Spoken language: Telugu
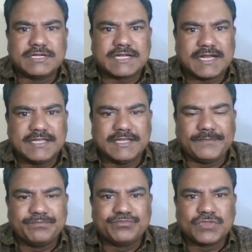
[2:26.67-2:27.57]
కానీ
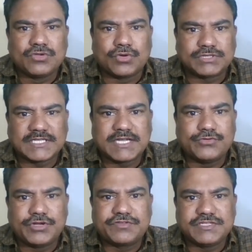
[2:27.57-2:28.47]
కొత్తగా
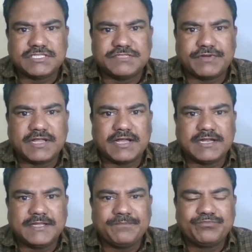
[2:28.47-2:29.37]
నోటిఫికేషన్స్ ఇవ్వడం
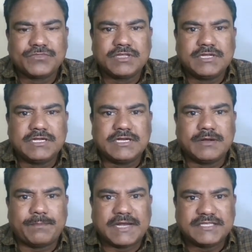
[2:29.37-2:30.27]
కానీ
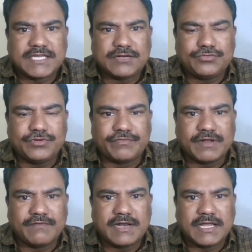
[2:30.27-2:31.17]
ఫలితాలు ఇవ్వడం
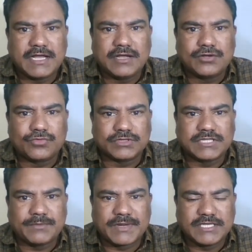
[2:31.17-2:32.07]
వల్ల కొంత
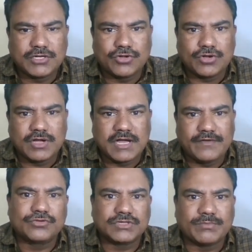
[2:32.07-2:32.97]
ప్రజల్లో
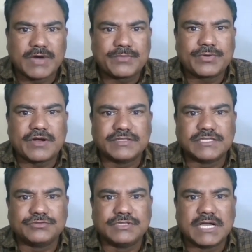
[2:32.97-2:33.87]
కొంత మార్పు రావడం
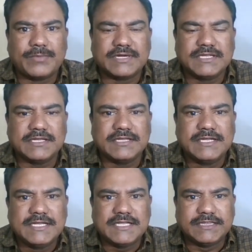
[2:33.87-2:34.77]
జరుగుతుంది కాబట్టి
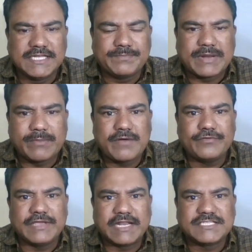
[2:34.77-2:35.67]
దీని ప్రభావం
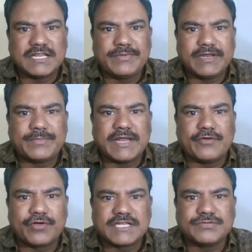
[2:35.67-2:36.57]
ఎలక్షన్ల పైన పడే
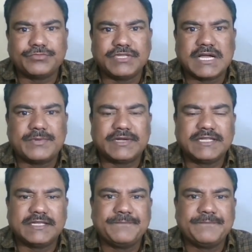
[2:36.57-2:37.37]
అవకాశం ఉంది కాబట్టి